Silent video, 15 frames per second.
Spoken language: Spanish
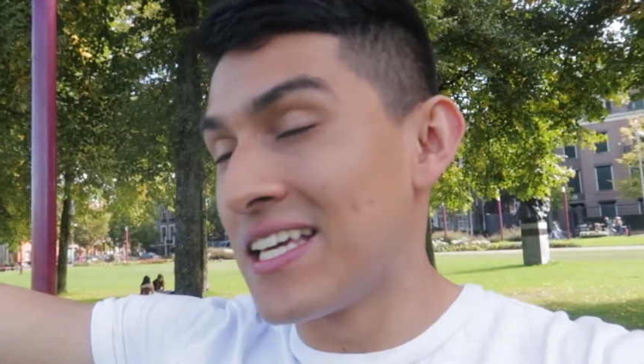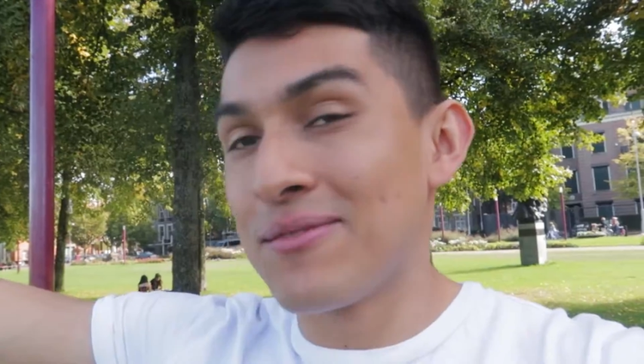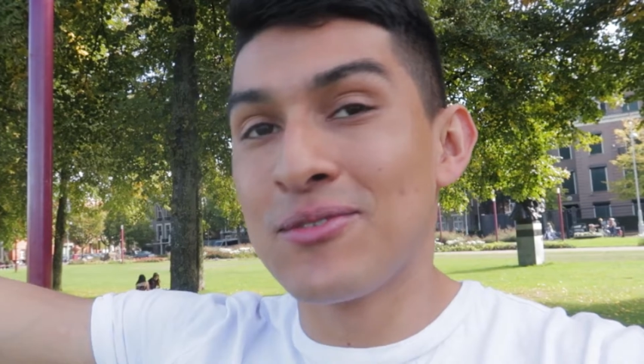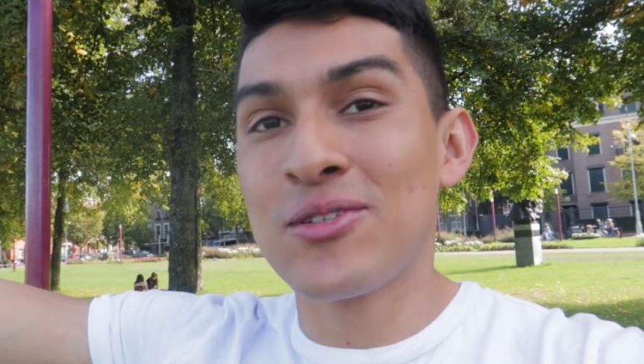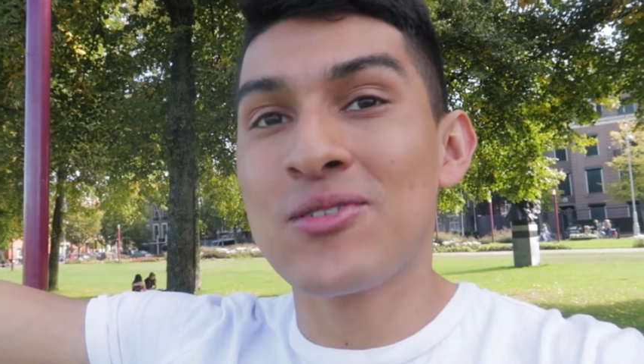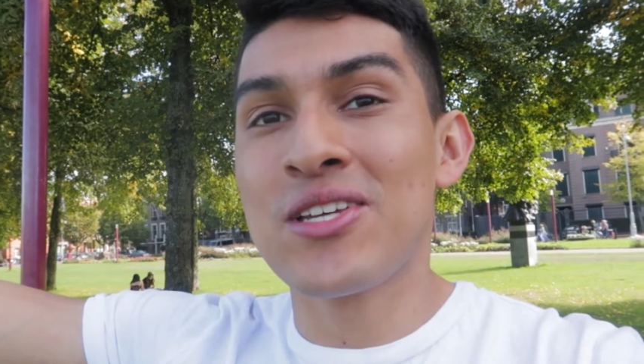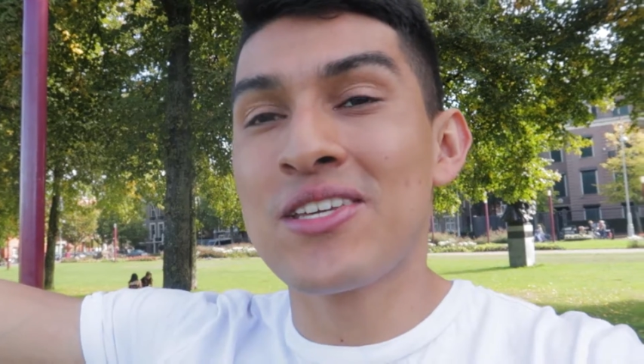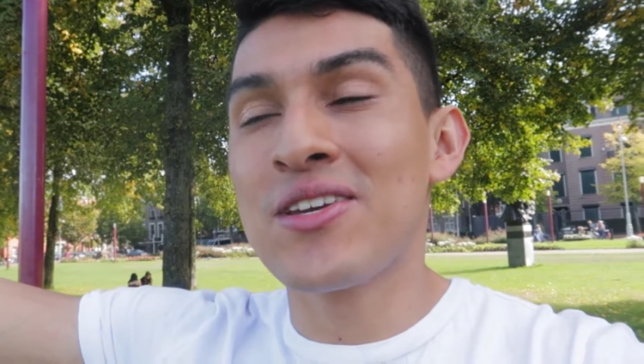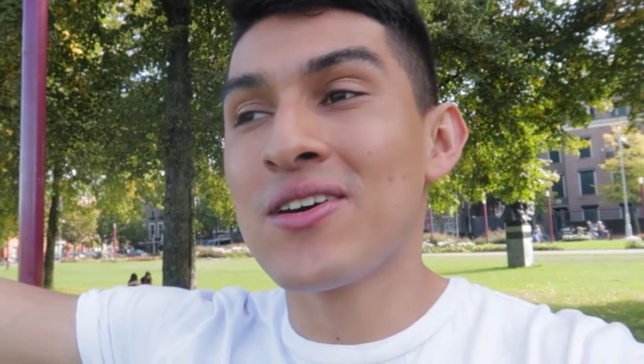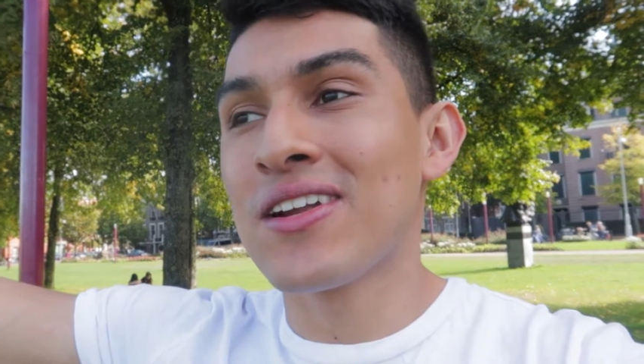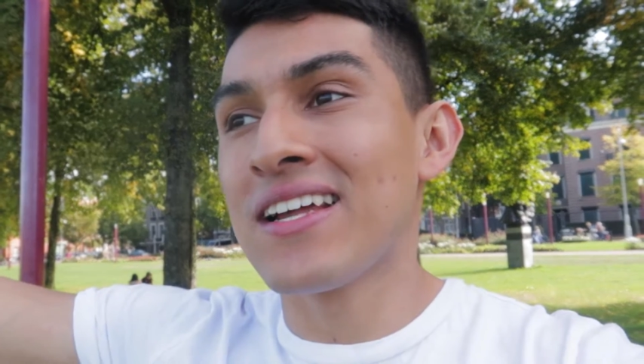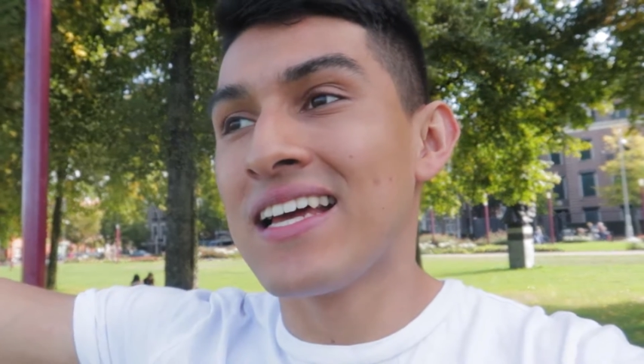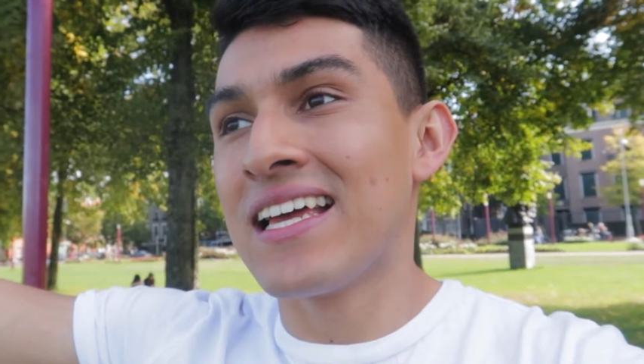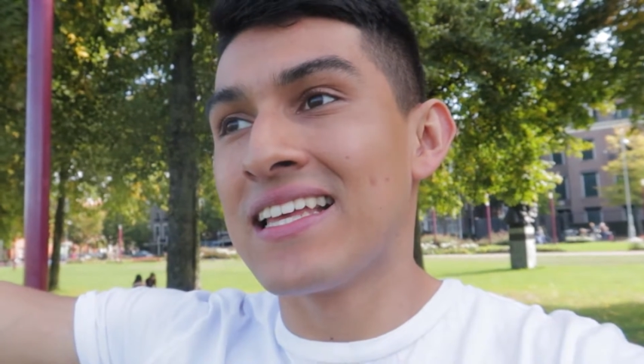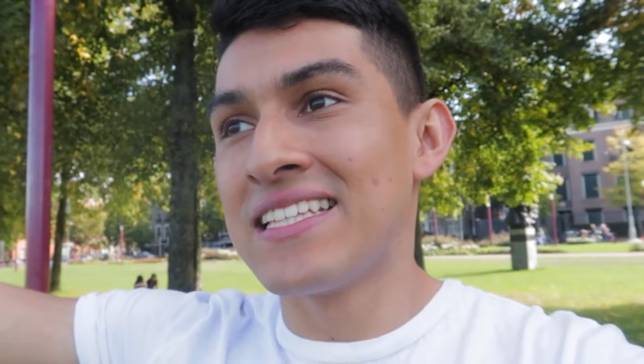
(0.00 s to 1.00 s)
seguimos un
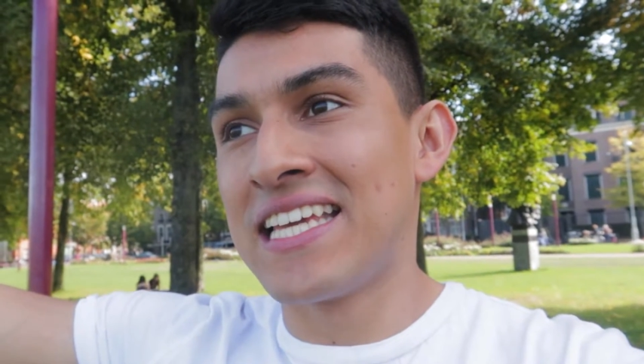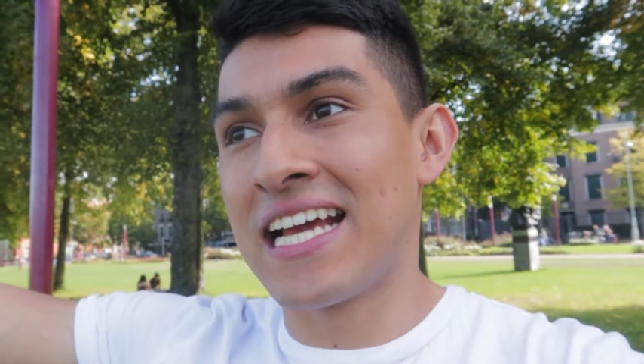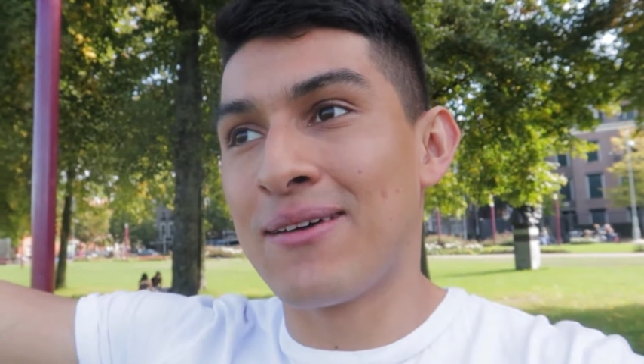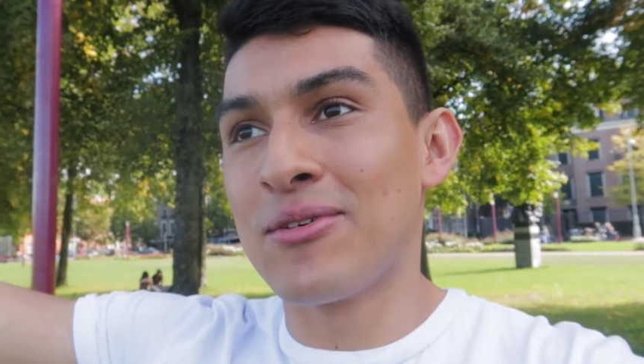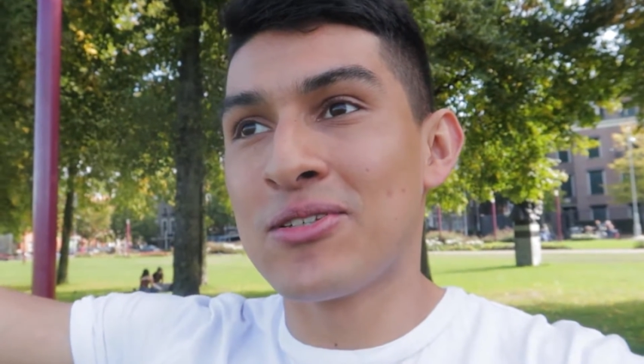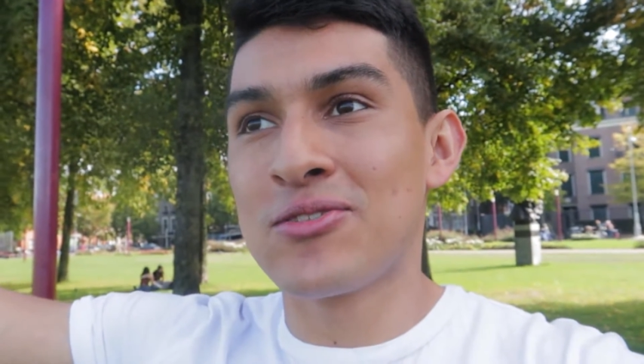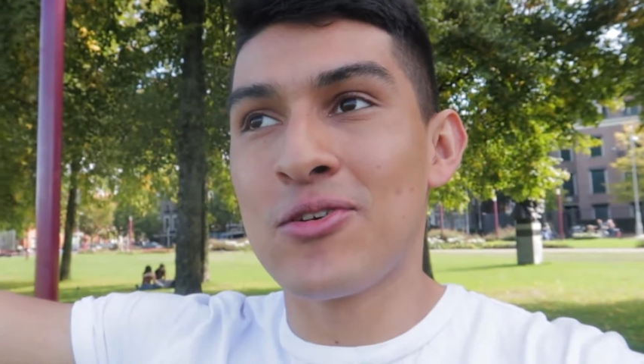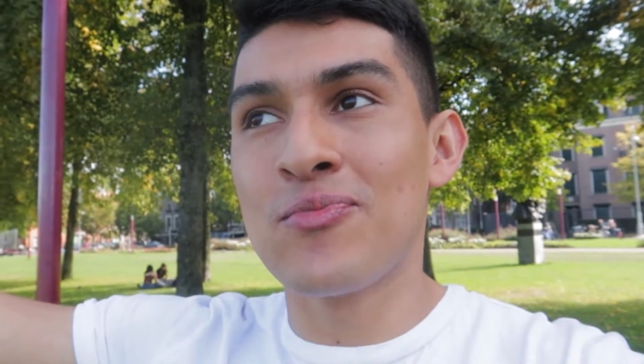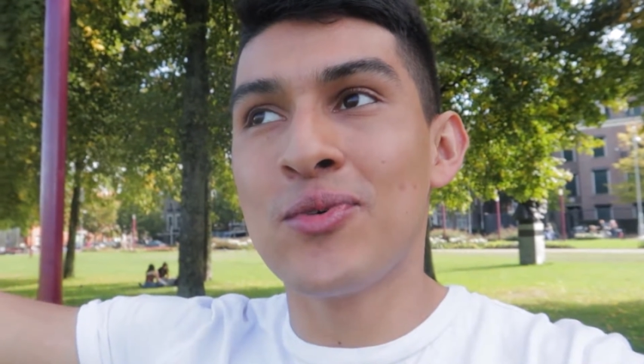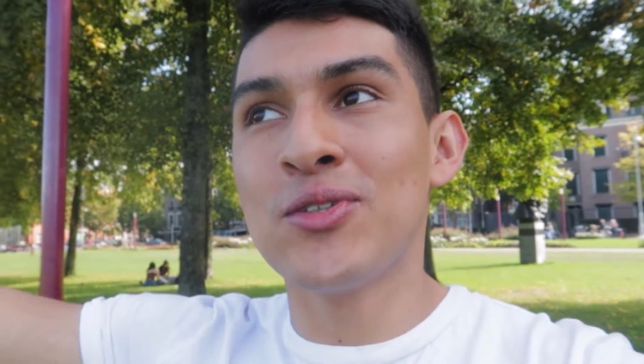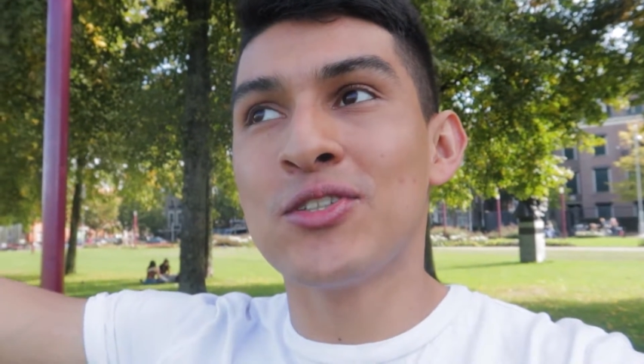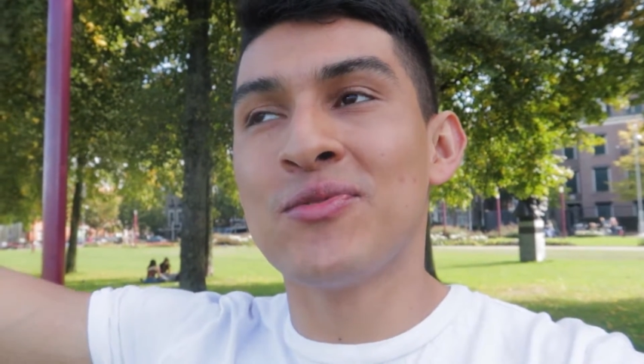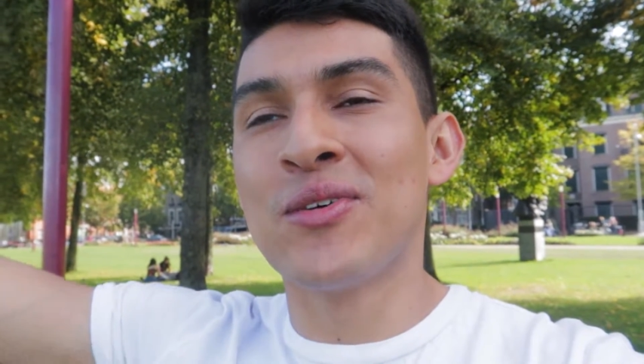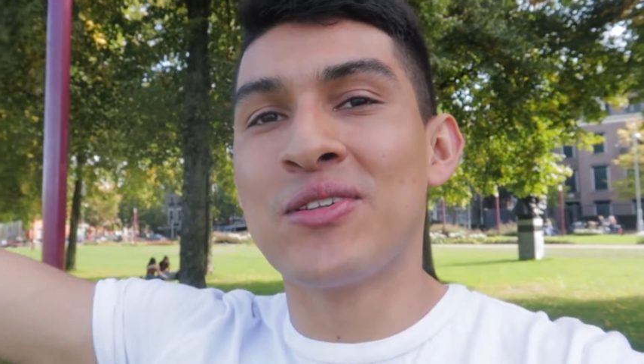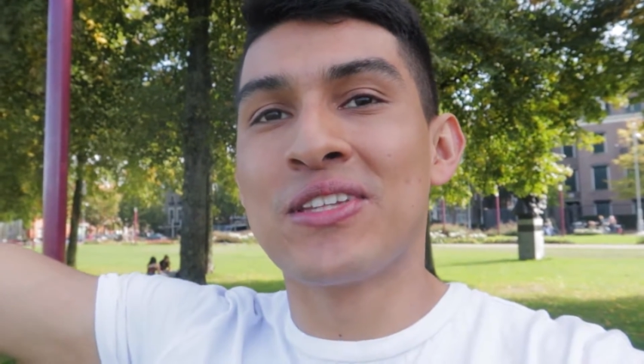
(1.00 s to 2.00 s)
señor, llegamos hasta
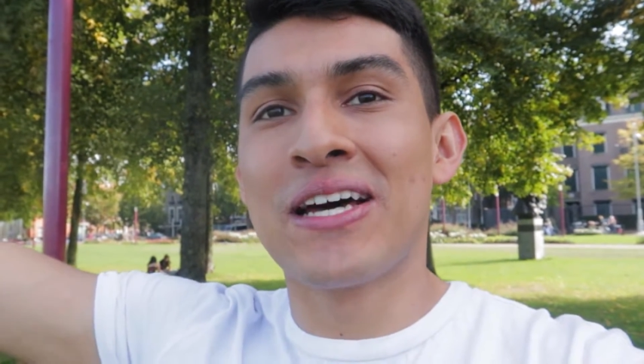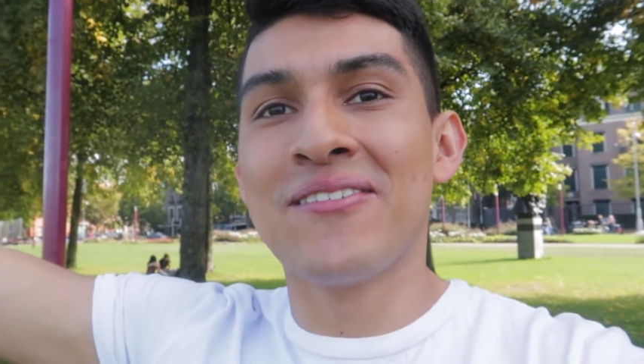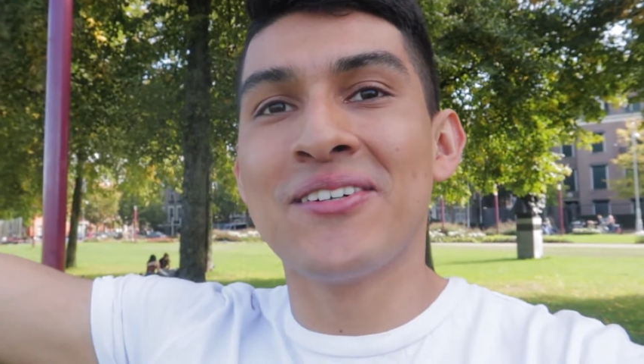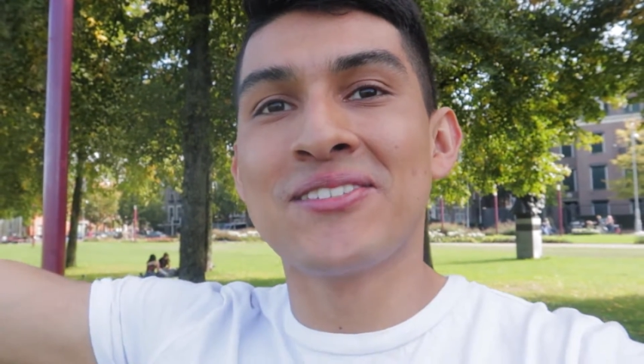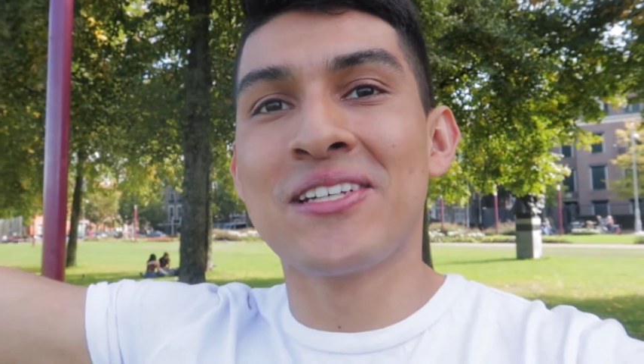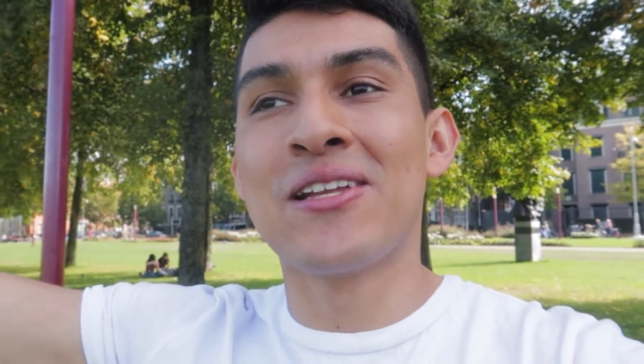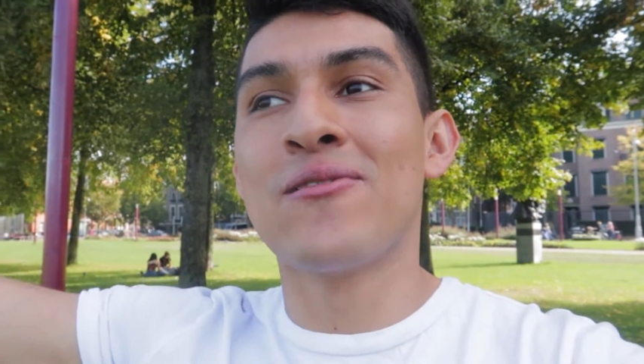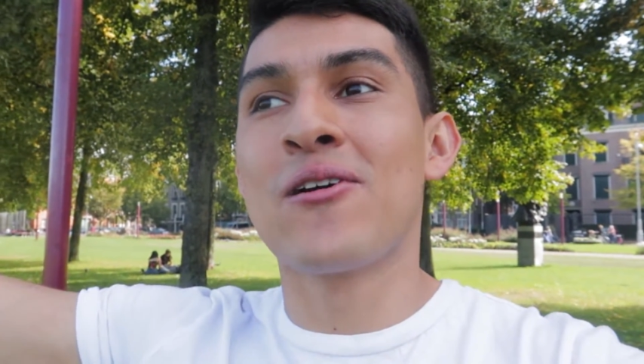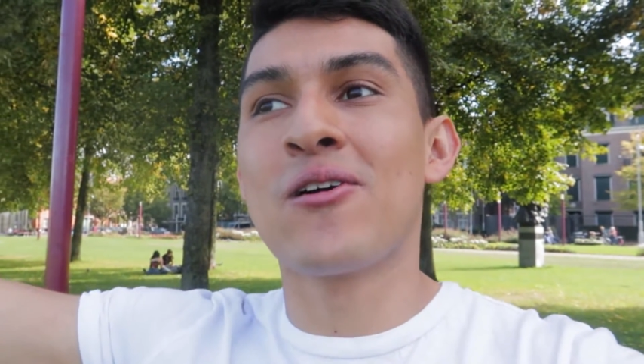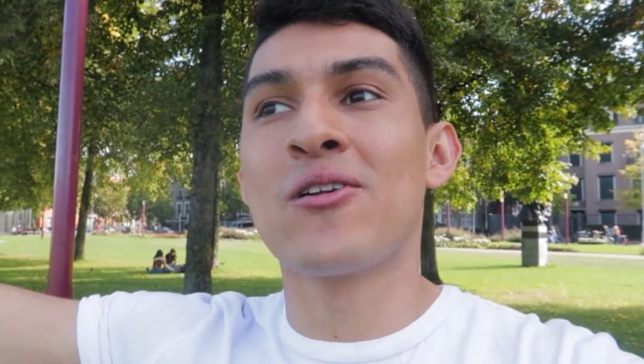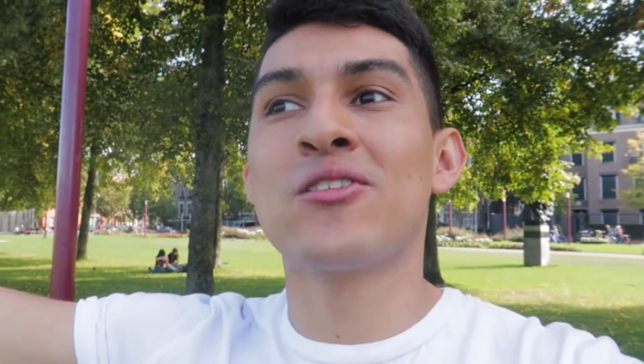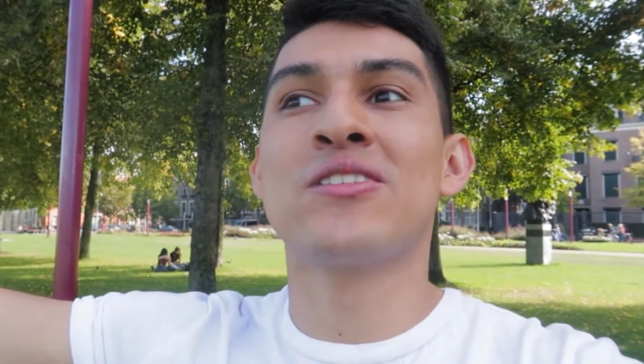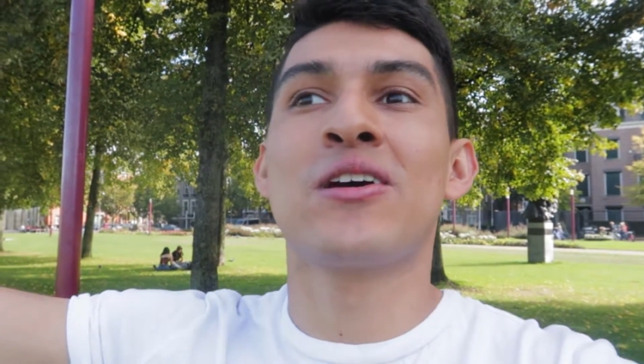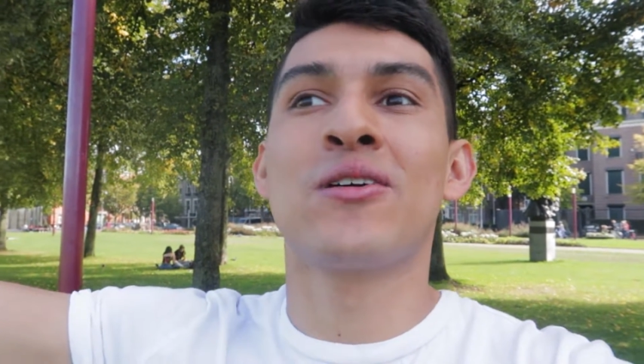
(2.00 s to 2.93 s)
bus nos montamos y luego nos